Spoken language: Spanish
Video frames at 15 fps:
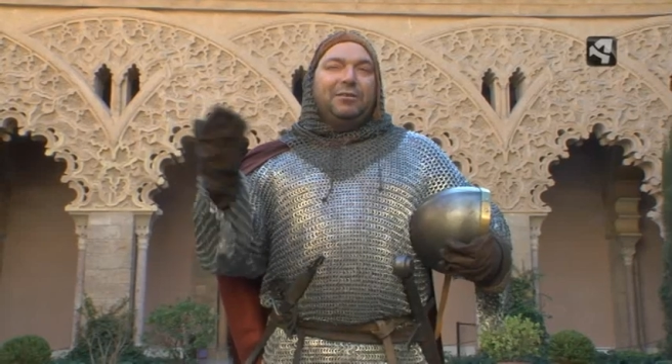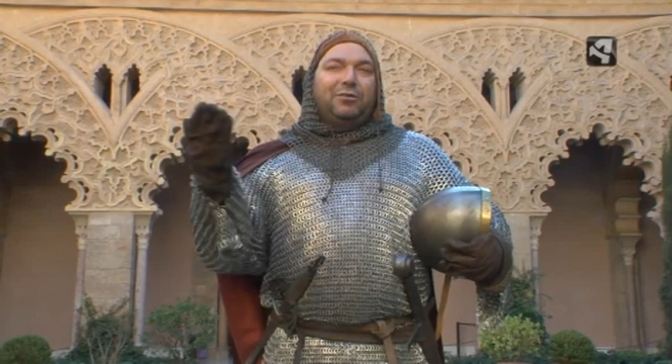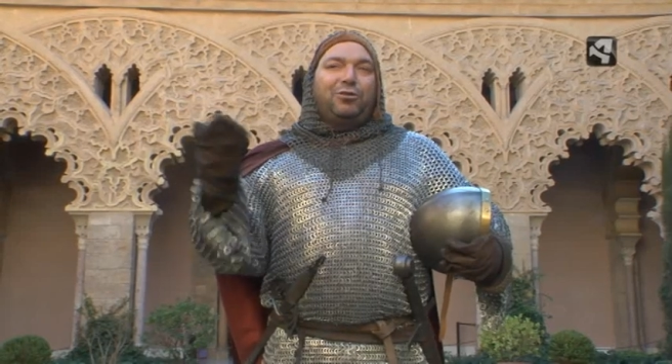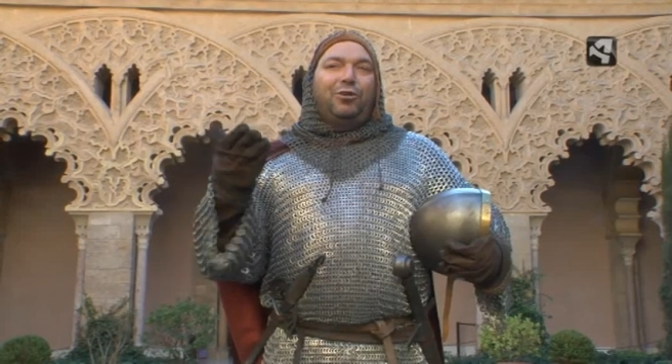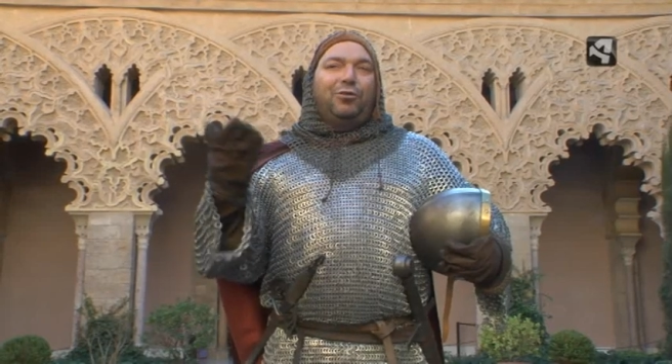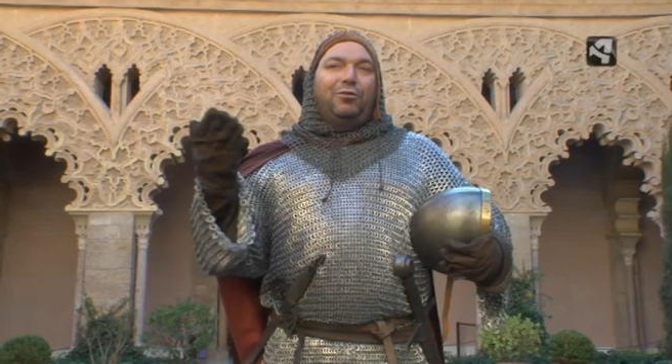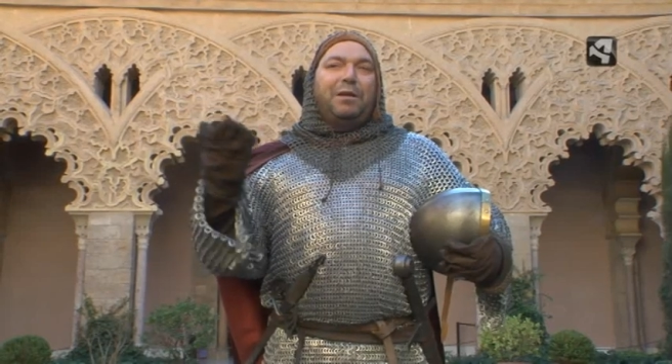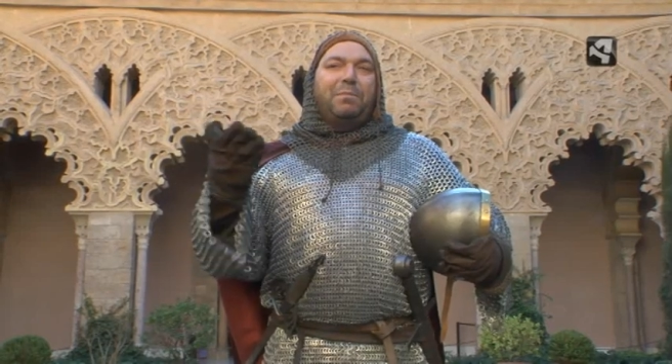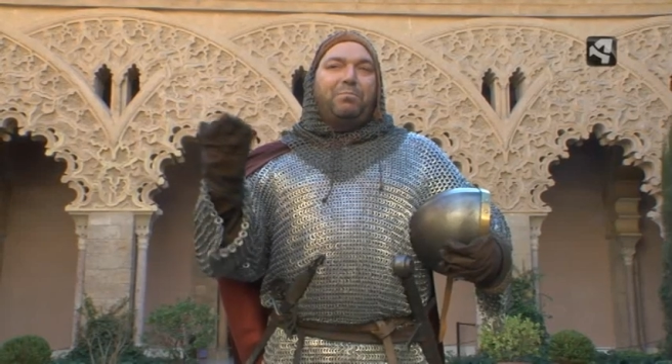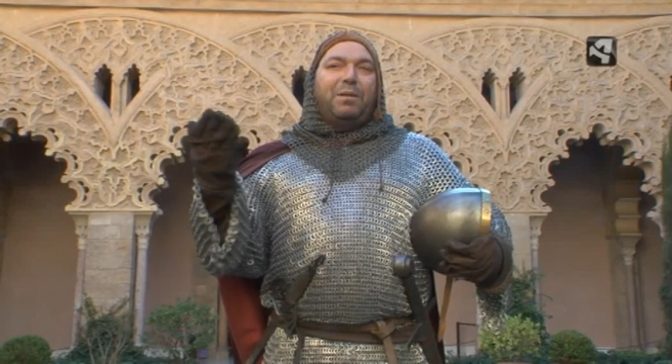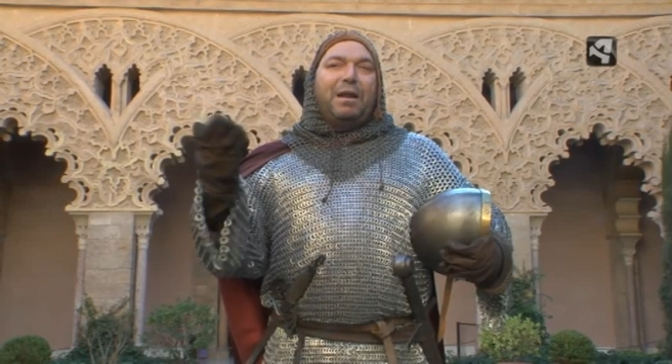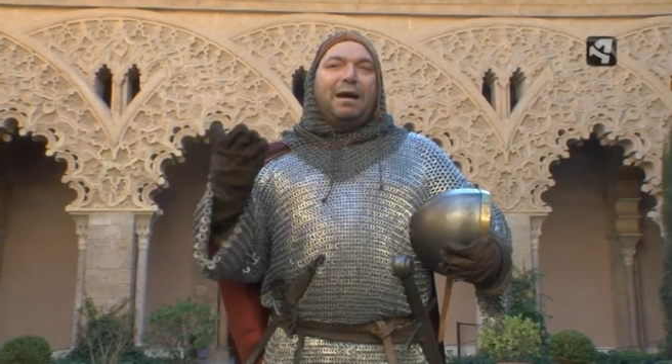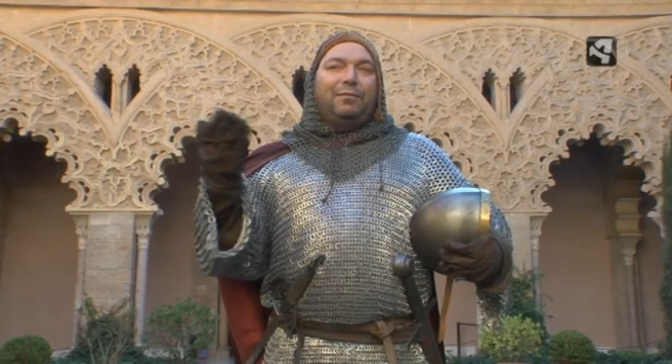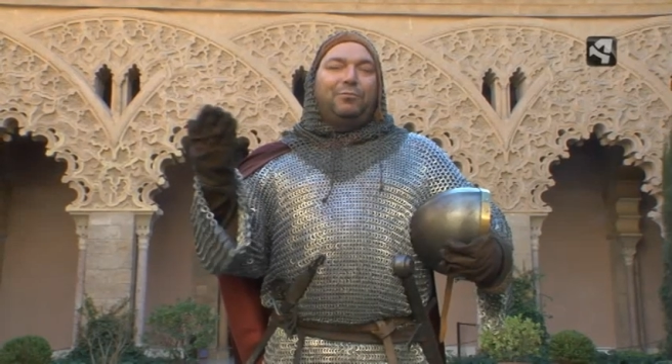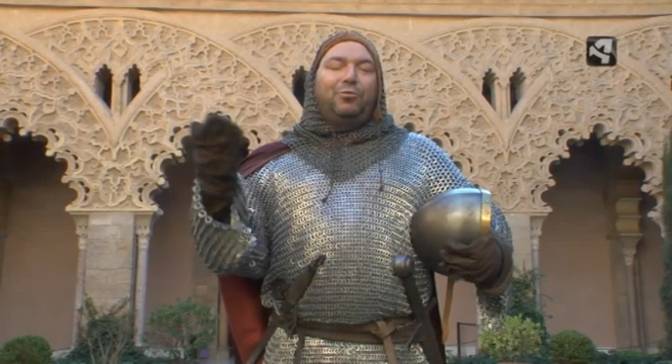son en
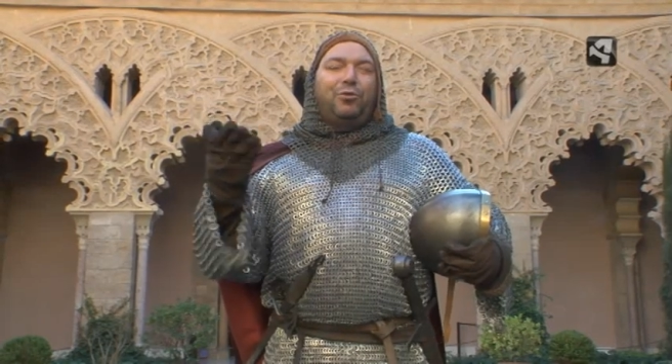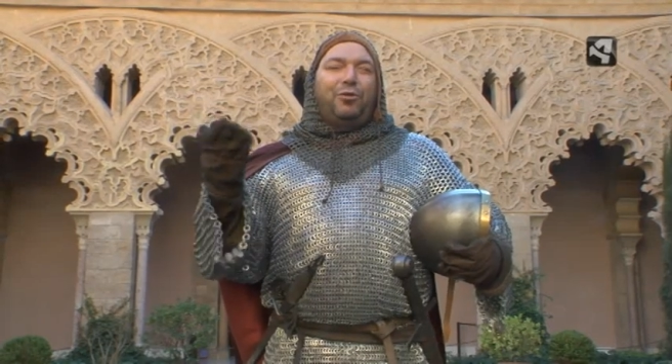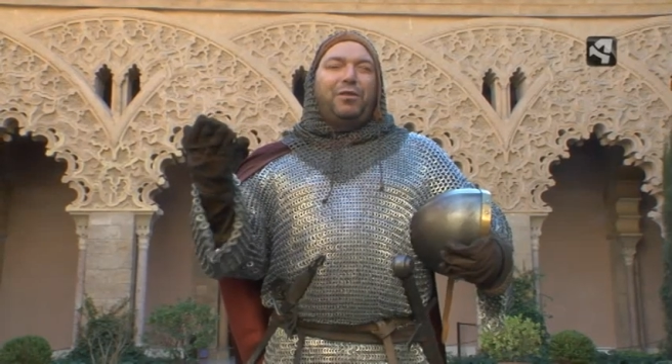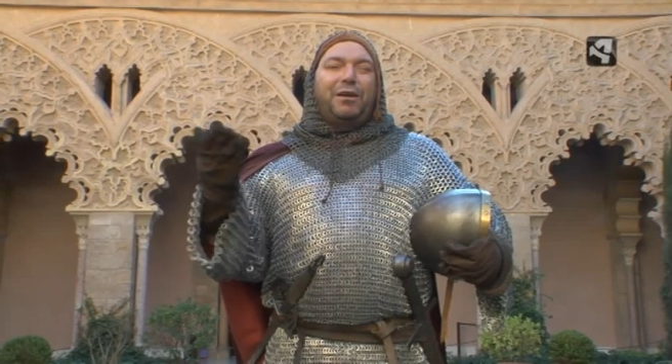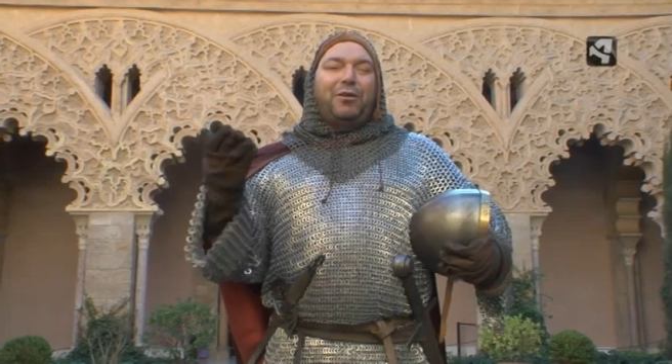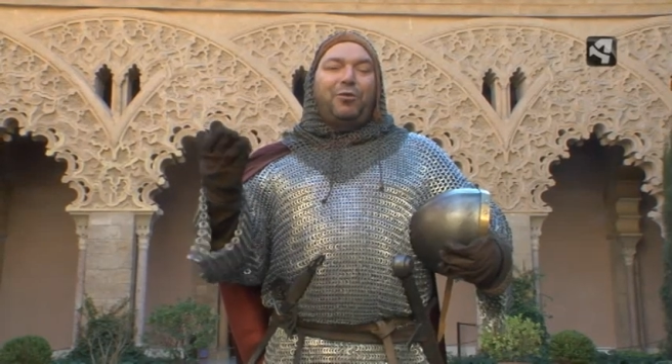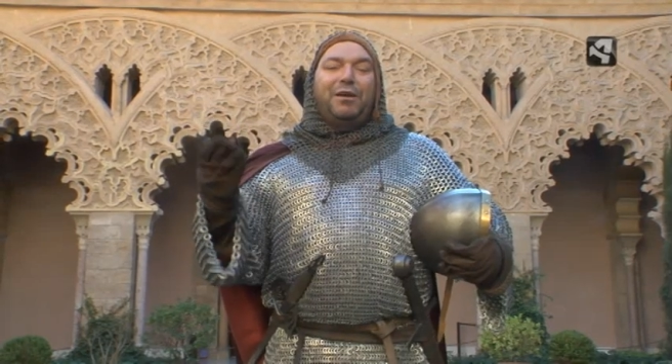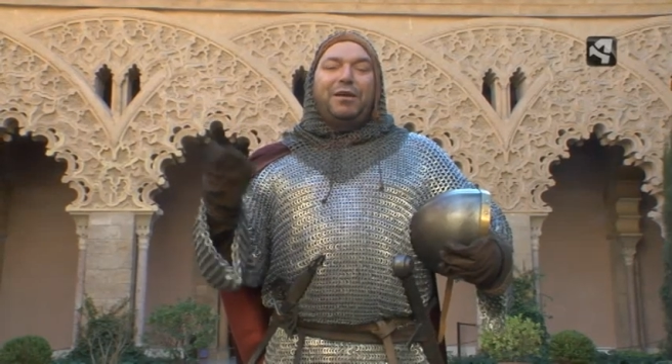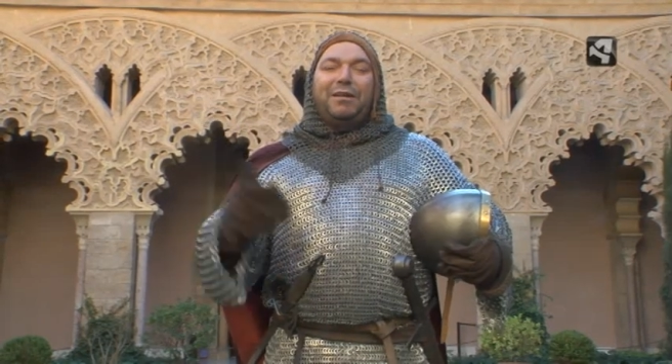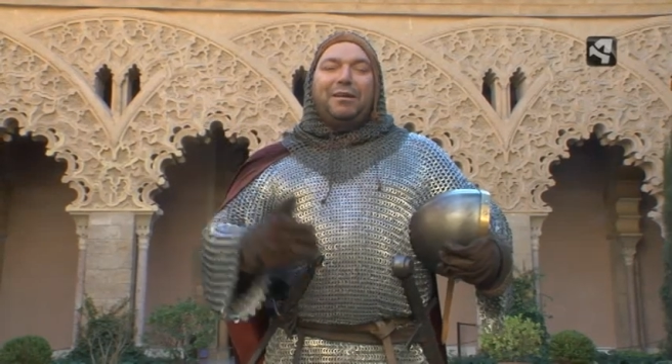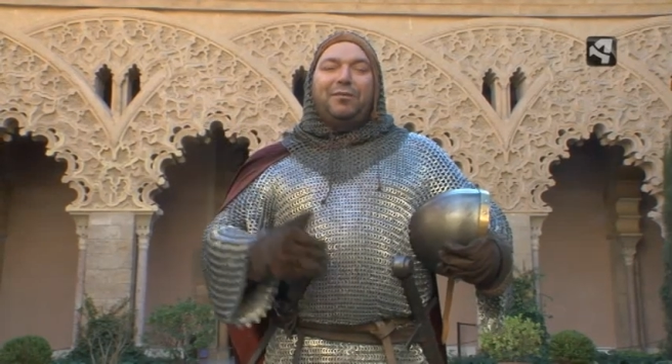plan duro de roer,